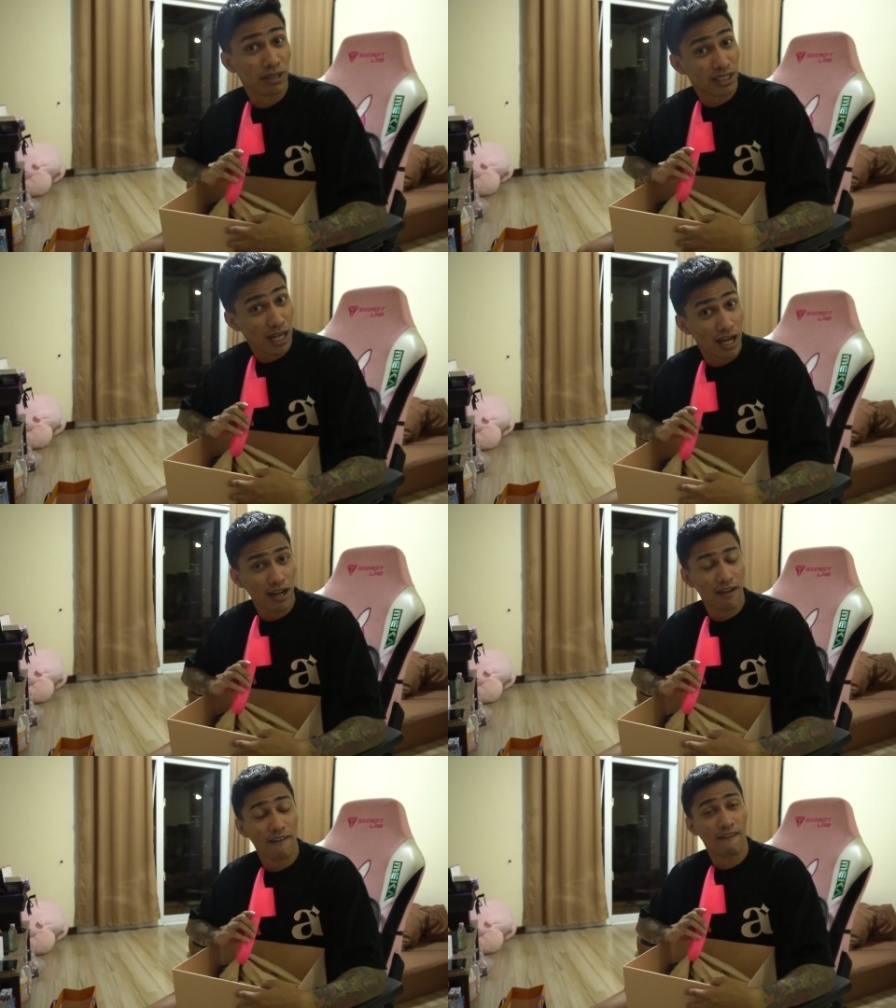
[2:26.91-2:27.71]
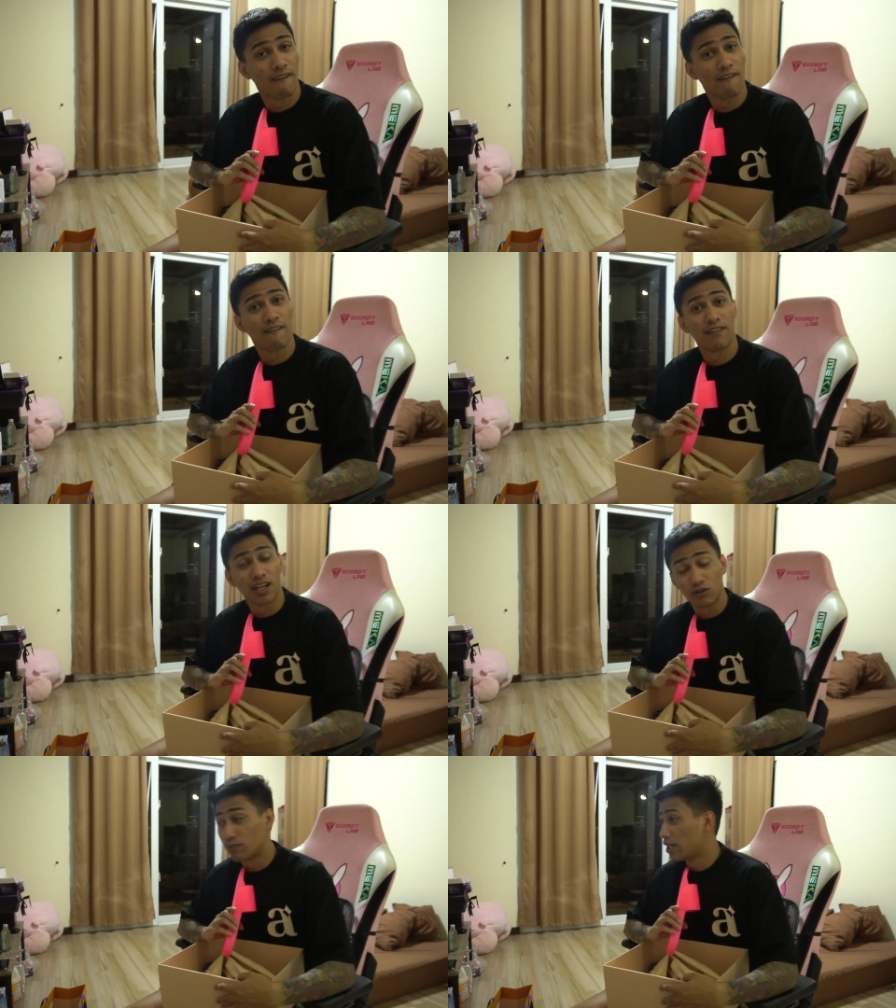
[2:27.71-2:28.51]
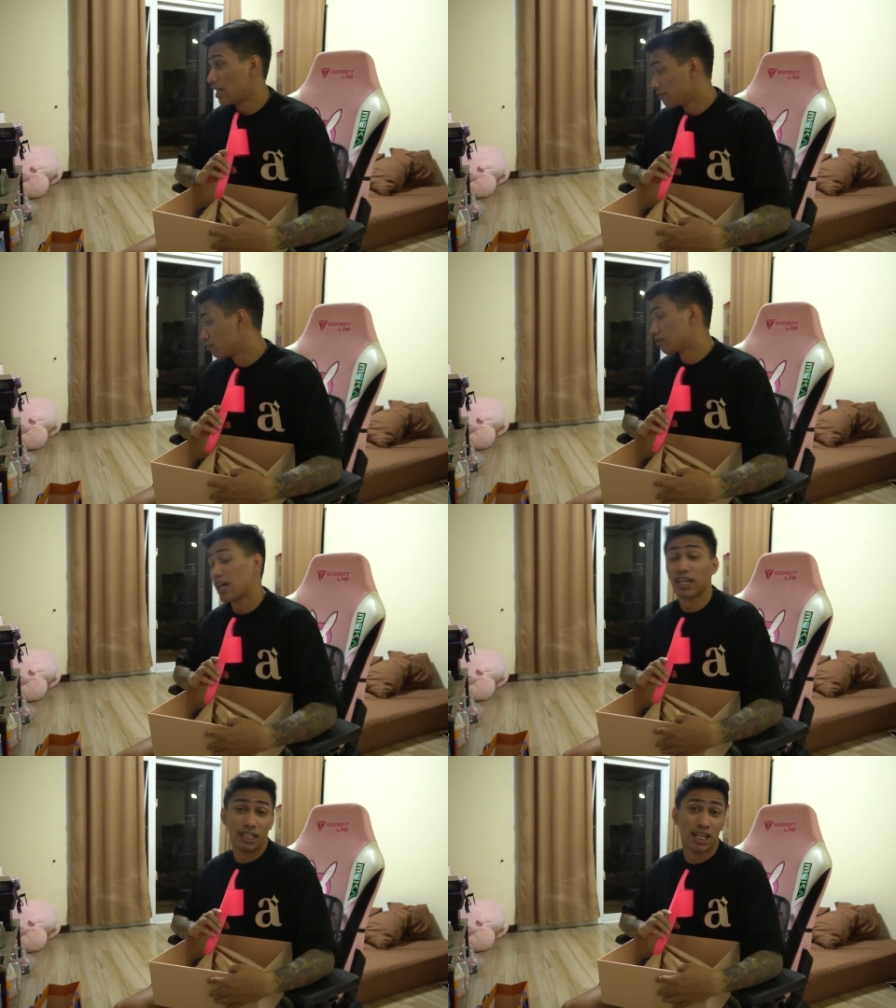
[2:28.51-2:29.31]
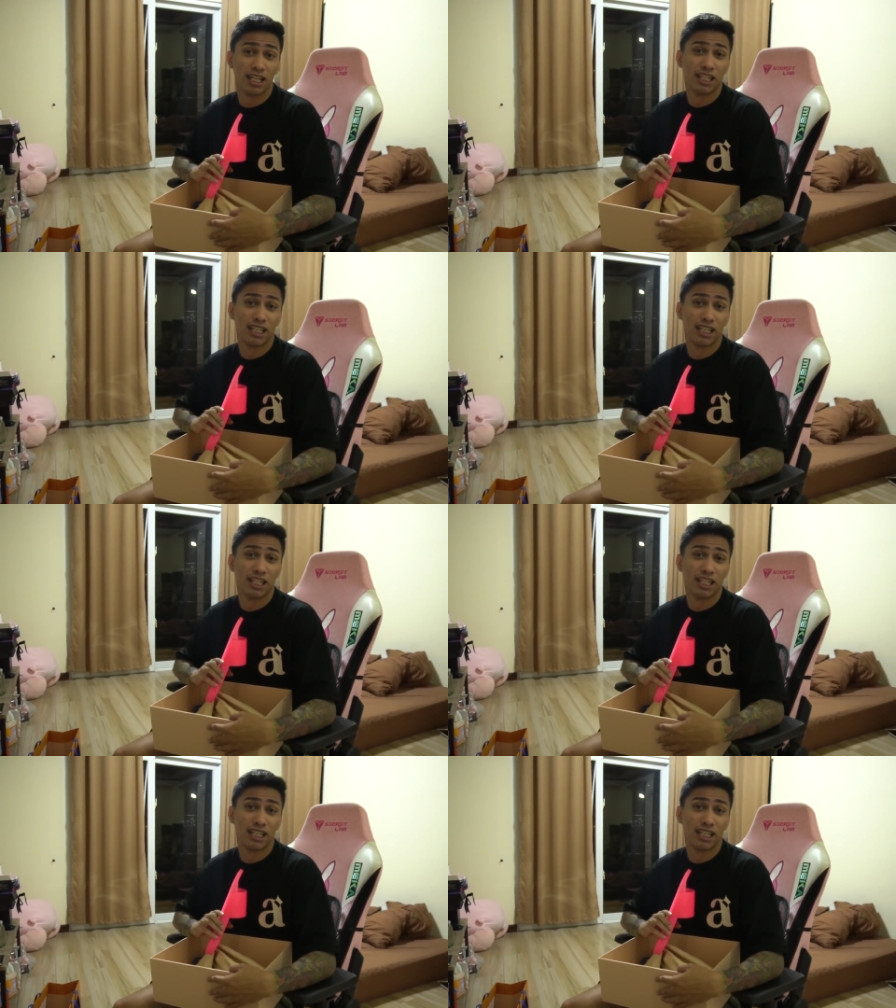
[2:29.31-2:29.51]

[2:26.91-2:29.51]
Please lang. Wala ko palan, putang ina.